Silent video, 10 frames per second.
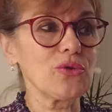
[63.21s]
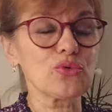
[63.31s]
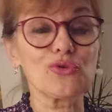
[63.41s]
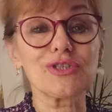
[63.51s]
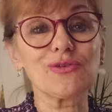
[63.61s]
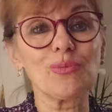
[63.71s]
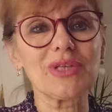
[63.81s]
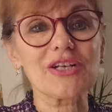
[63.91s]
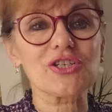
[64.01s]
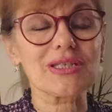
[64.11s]
Ну, то есть его
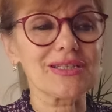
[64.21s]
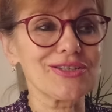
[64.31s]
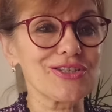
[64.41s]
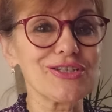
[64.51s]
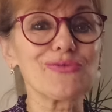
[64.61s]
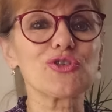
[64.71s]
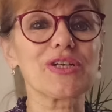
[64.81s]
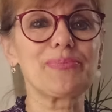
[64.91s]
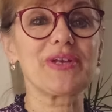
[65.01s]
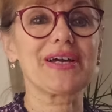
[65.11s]
младший сын с
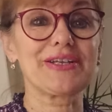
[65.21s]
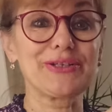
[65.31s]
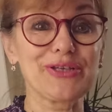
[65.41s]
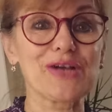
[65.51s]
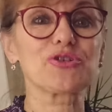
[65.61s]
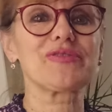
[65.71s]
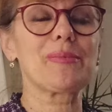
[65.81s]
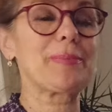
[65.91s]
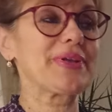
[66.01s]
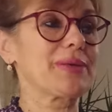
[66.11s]
девушкой приходил, я уже
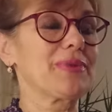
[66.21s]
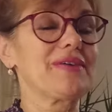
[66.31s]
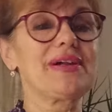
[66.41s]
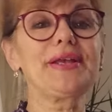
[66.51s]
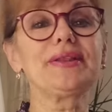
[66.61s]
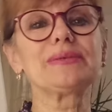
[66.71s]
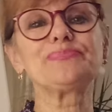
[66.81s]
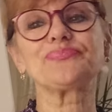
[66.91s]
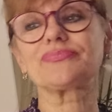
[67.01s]
вам об этом говорила